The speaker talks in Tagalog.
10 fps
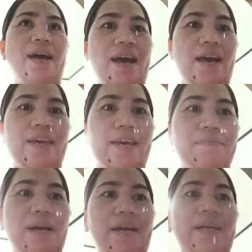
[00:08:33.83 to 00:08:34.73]

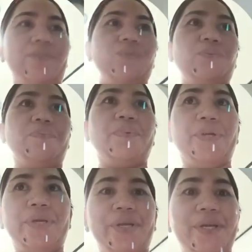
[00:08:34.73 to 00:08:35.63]
Ayan mga
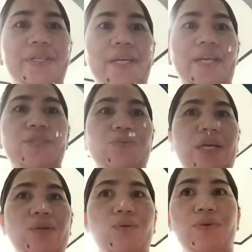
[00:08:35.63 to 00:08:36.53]
ka-super. Diretso
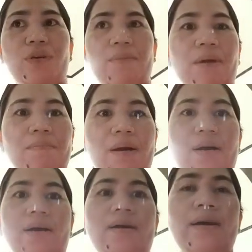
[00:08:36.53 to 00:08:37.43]
sa loob yung ibang
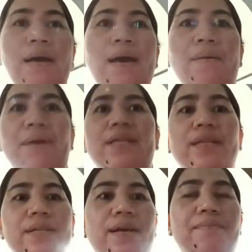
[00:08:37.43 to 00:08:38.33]
mga
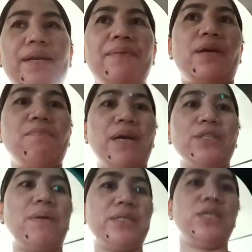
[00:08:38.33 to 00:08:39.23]
paninda. Maraming tayong
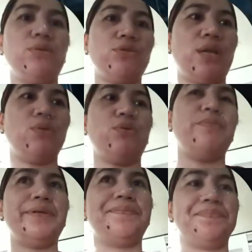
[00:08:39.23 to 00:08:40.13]
box-box dito sa loob.
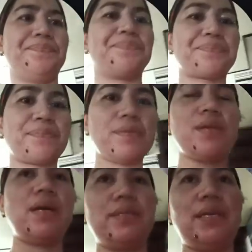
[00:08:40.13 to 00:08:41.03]

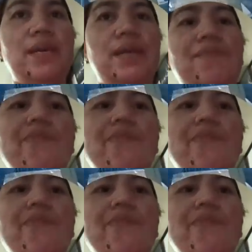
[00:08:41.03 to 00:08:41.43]
Kasi